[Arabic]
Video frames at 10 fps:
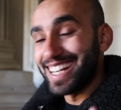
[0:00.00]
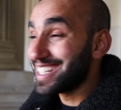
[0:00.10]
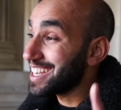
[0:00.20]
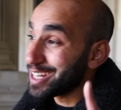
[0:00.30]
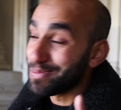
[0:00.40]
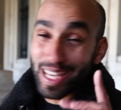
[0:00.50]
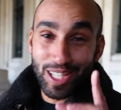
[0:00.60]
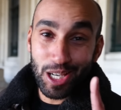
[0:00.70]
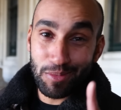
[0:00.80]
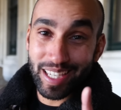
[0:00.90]
الجانب
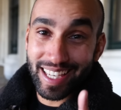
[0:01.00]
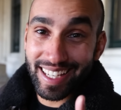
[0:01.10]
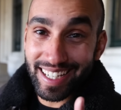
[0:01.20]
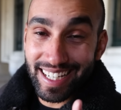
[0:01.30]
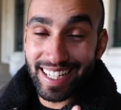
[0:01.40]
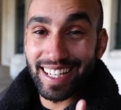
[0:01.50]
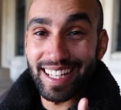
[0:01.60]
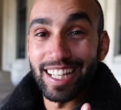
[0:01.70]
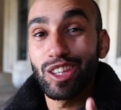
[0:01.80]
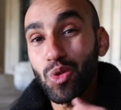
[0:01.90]
الايجابي كان ان
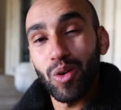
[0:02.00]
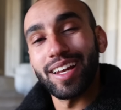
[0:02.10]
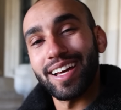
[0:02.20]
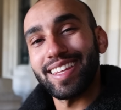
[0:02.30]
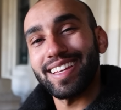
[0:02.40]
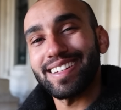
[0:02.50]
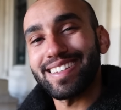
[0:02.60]
الدول هذه